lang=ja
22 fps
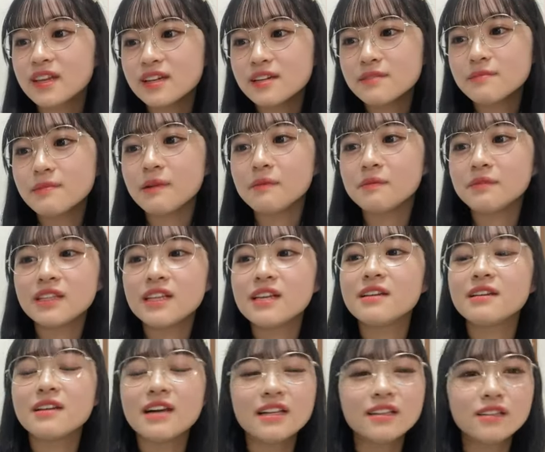今も
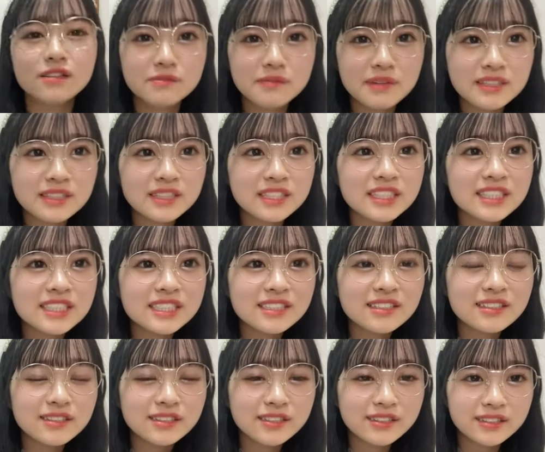ね、あの、毎日
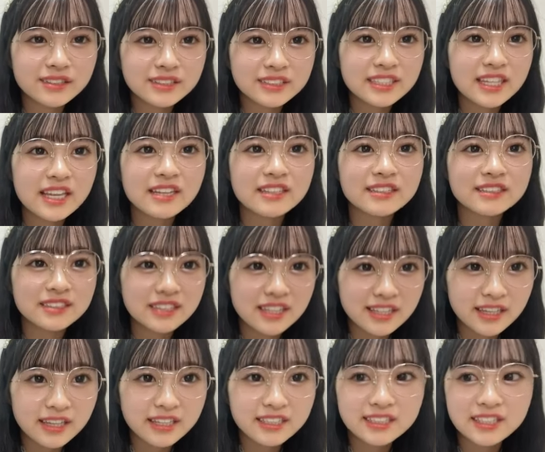投稿してるん
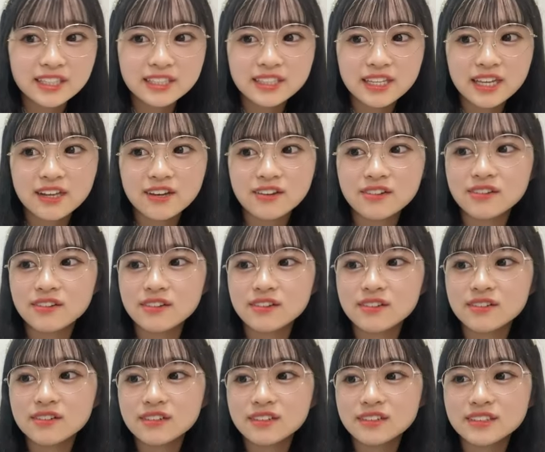で、なぎさ最高。
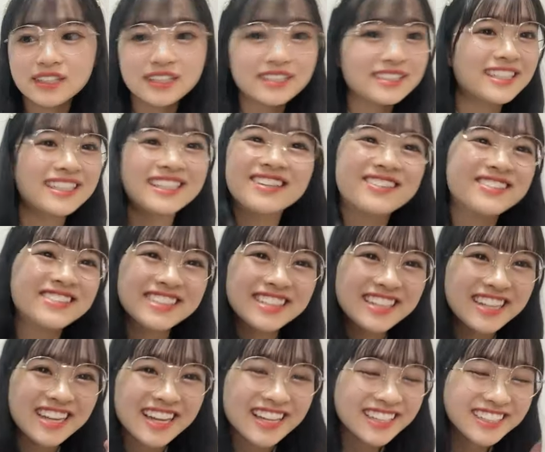なぎさ最高
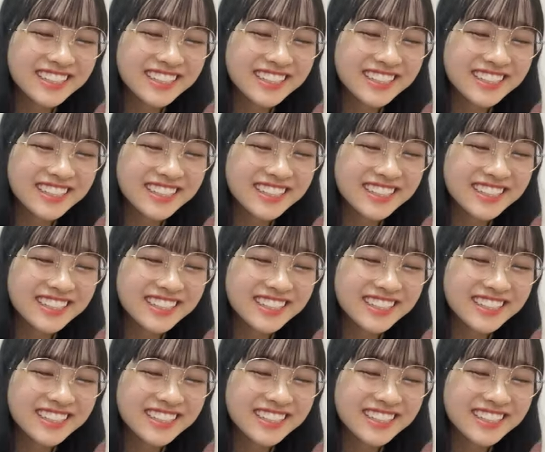じゃない。